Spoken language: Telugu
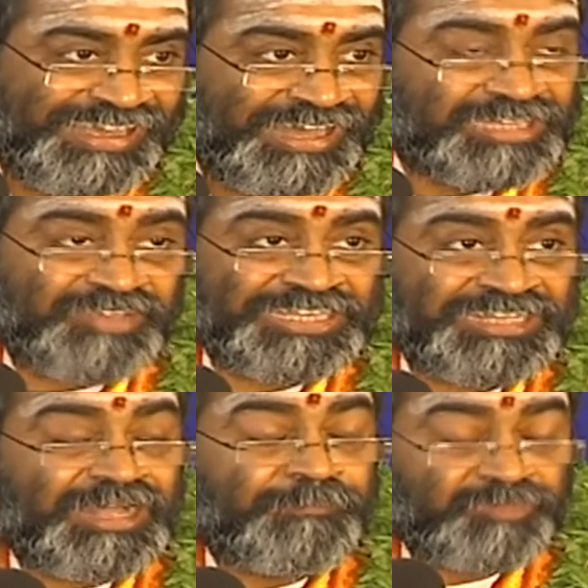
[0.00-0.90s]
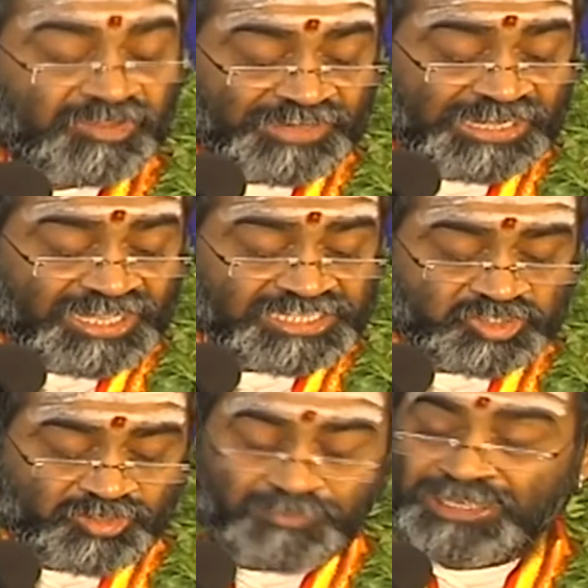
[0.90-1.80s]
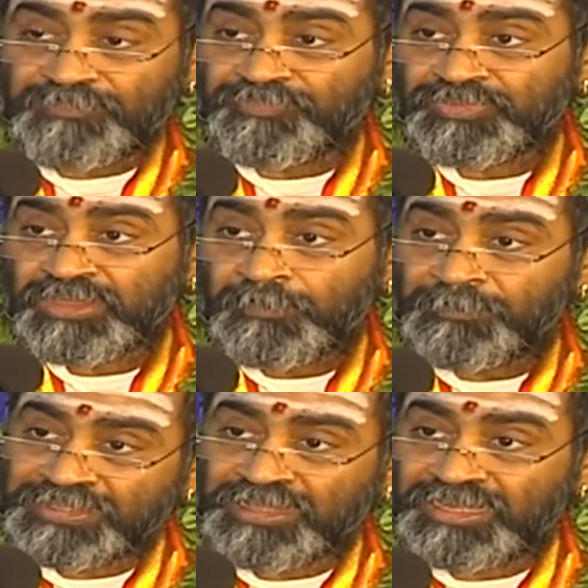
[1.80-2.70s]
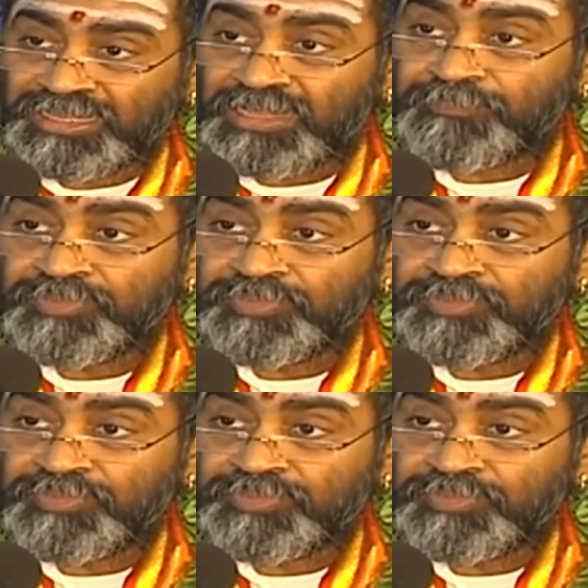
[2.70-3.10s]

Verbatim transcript: అదేవిధంగా వరాహస్వామి ప్రధానంగా